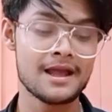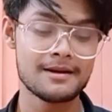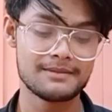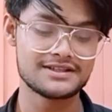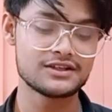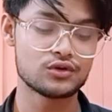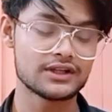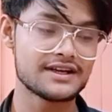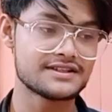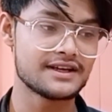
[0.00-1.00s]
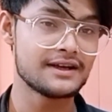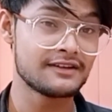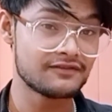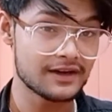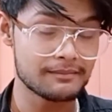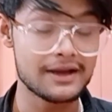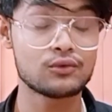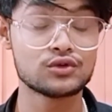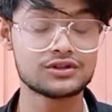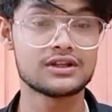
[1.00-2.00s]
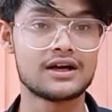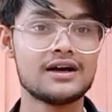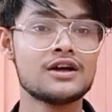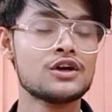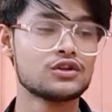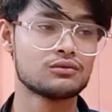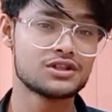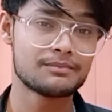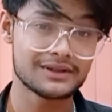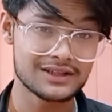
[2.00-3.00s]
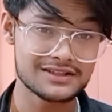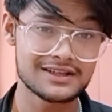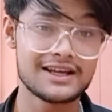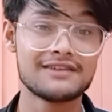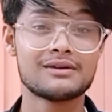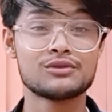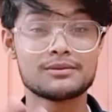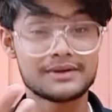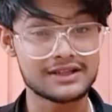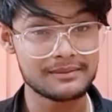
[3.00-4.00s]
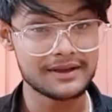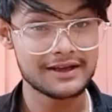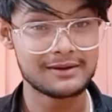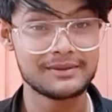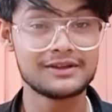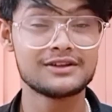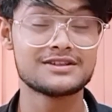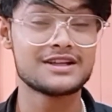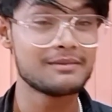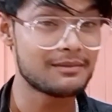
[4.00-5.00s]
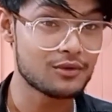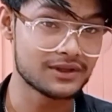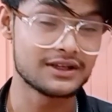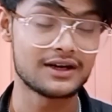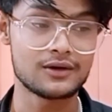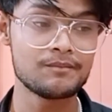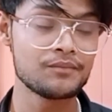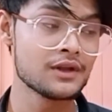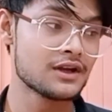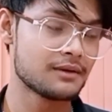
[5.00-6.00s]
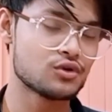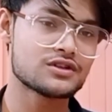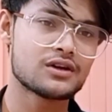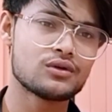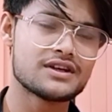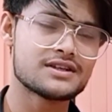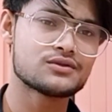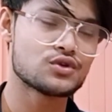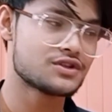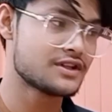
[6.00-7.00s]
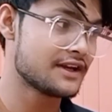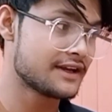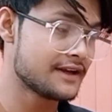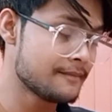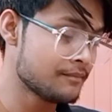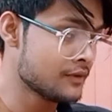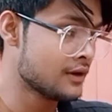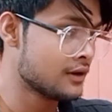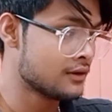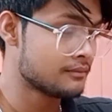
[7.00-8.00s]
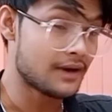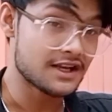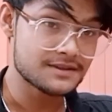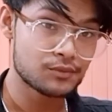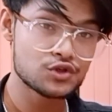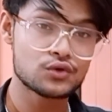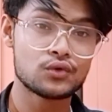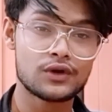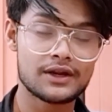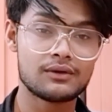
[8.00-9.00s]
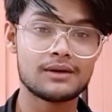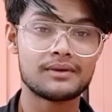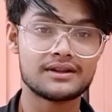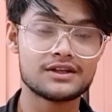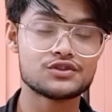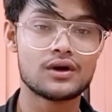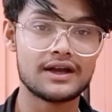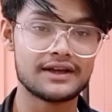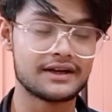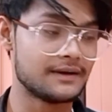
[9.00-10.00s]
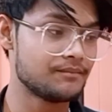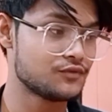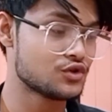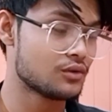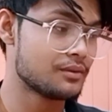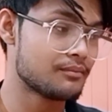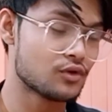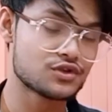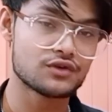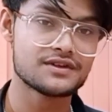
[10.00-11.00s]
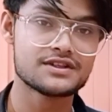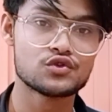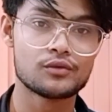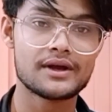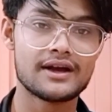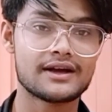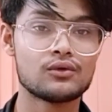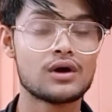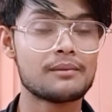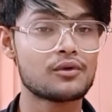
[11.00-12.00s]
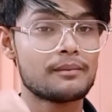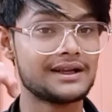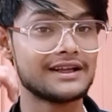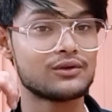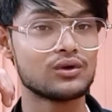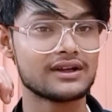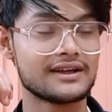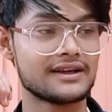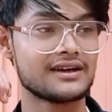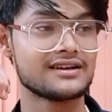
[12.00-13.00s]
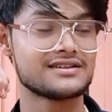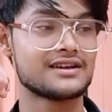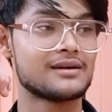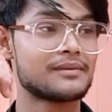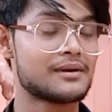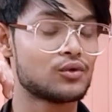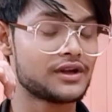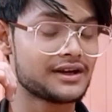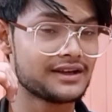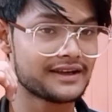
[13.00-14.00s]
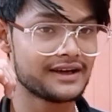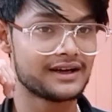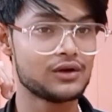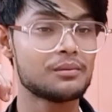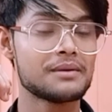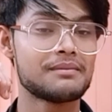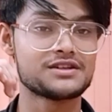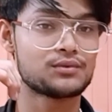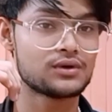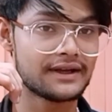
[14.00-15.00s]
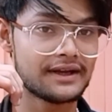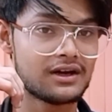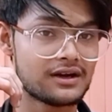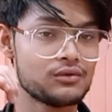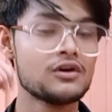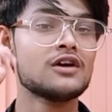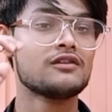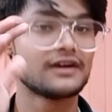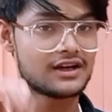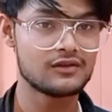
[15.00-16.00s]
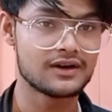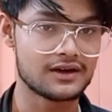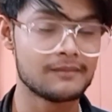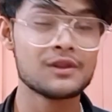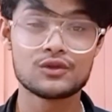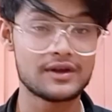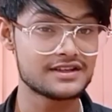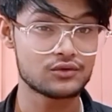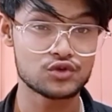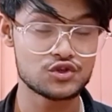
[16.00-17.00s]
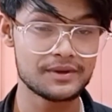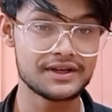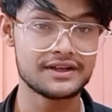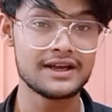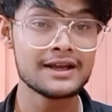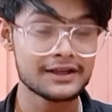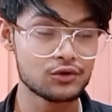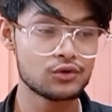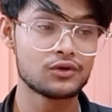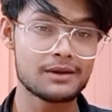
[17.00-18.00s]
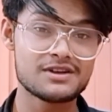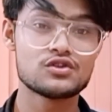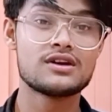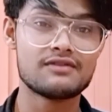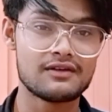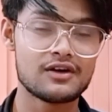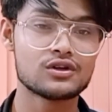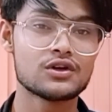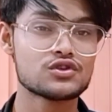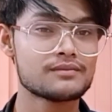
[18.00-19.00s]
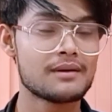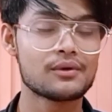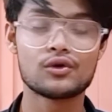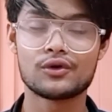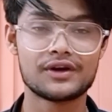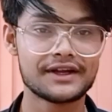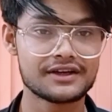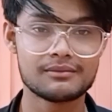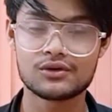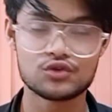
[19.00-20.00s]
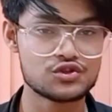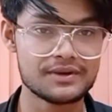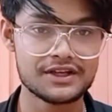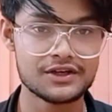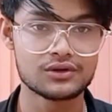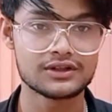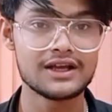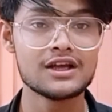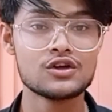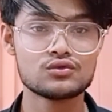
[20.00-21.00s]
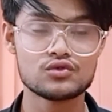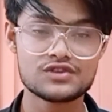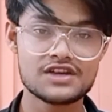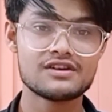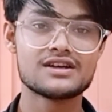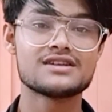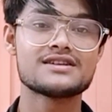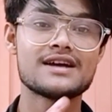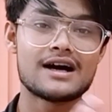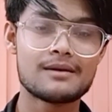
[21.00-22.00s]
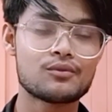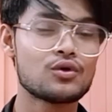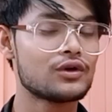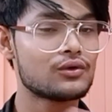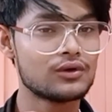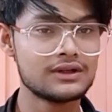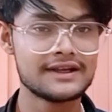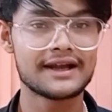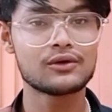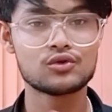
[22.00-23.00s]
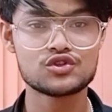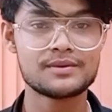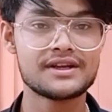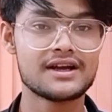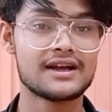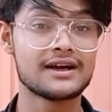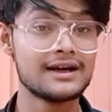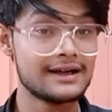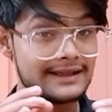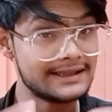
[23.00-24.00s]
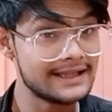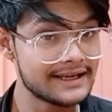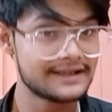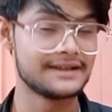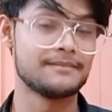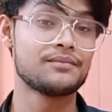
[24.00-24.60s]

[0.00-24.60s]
बेसिकली होता है ऐसे है इनफैक्ट मैं खुद था तो मुझे पता चला है इवन मुझे पता भी है अभी इसलिए मैं आपको बता रहा हूँ कि बहुत सारे लोग ऐसे सोचते हैं कि पासपोर्ट जो कुरियर वाला बंदा जो आएगा जो भी पोस्ट ऑफिस से जो भी आएगा वो आपको पहले कॉल करेगा कि सर आपकी कुरियर लेके आ रहा हूँ आपकी पासपोर्ट लेके आ रहा हूँ वगैरह वगैरह तो ऐसा कुछ भी नहीं है क्योंकि उनके पास जो लिफाफा होता है उसमें आपको कोई कॉन्टैक्ट नंबर कुछ भी नहीं होता है तो उसकी वजह से आपको कोई कॉल नहीं आएगा कुछ भी नहीं आएगा लेकिन